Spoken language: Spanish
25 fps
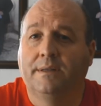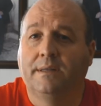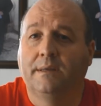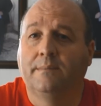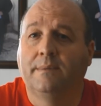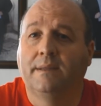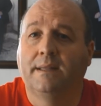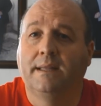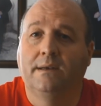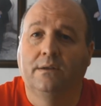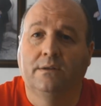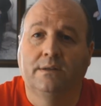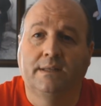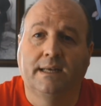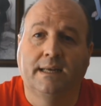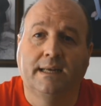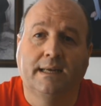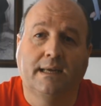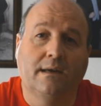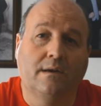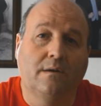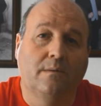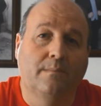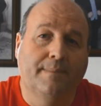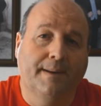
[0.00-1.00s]
el tema de no tener
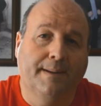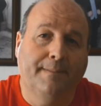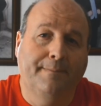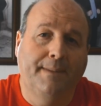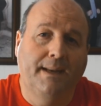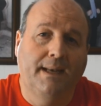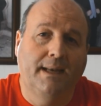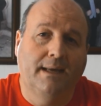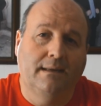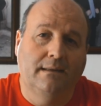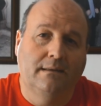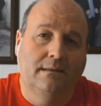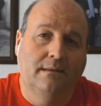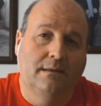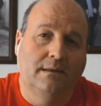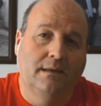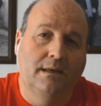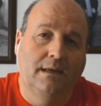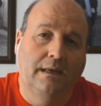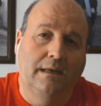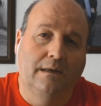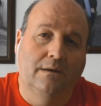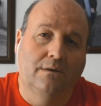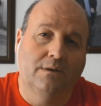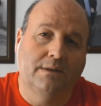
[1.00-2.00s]
que comprar pilas,
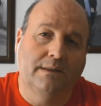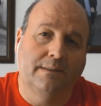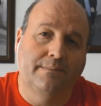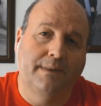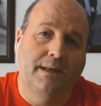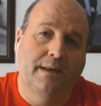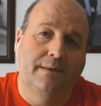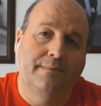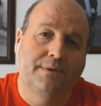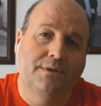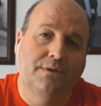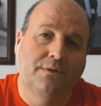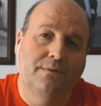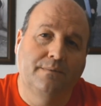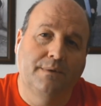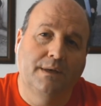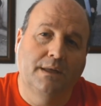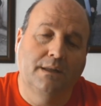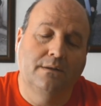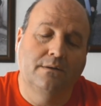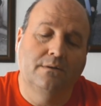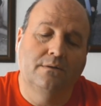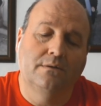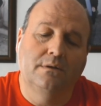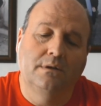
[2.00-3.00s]
y luego también le estoy
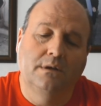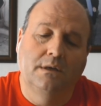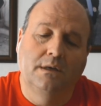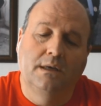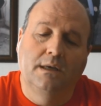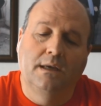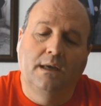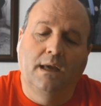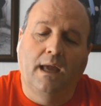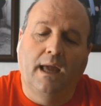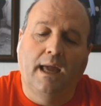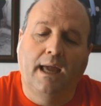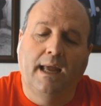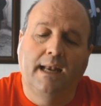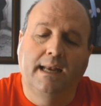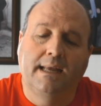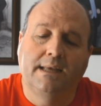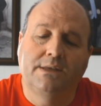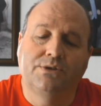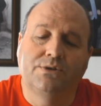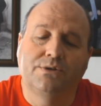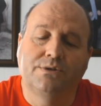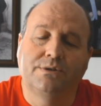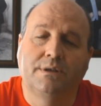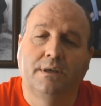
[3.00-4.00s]
viendo el
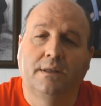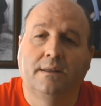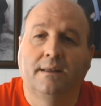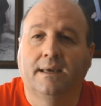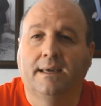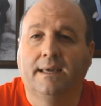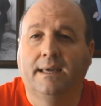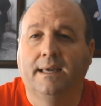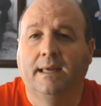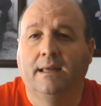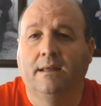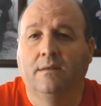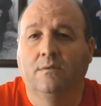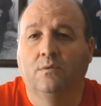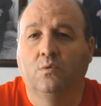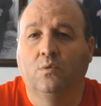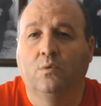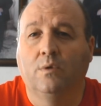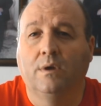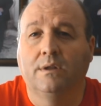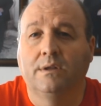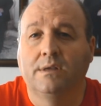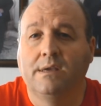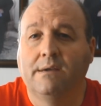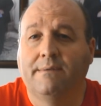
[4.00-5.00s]
hecho en sí de que tú
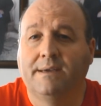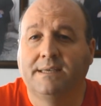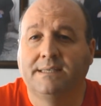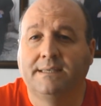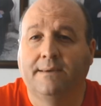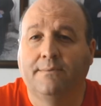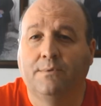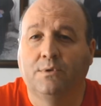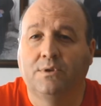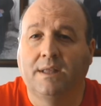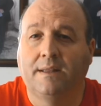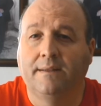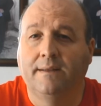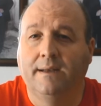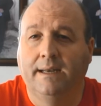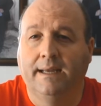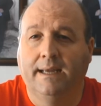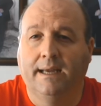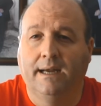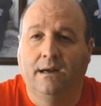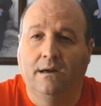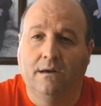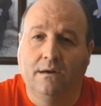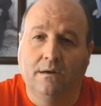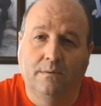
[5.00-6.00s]
cuando llevas cebos tan
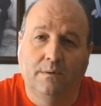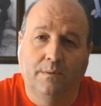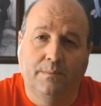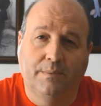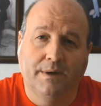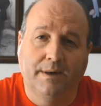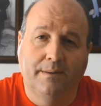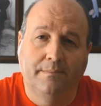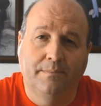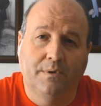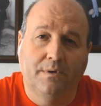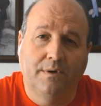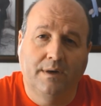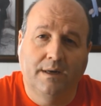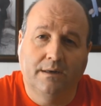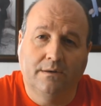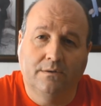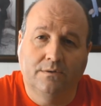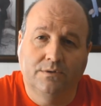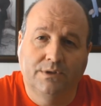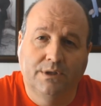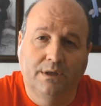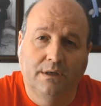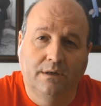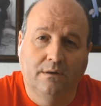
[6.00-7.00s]
delicados como por ejemplo el
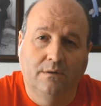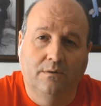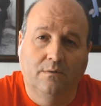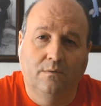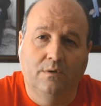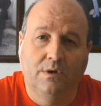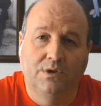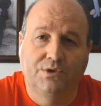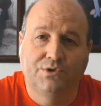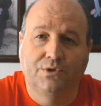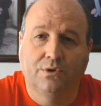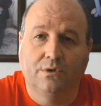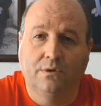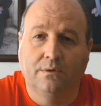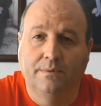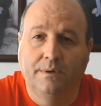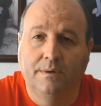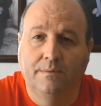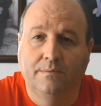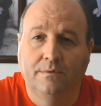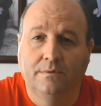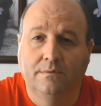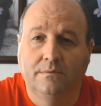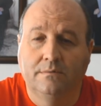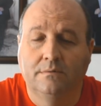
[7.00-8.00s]
langostino o el choco
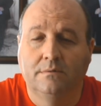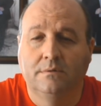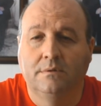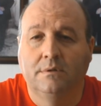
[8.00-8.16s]
vivo,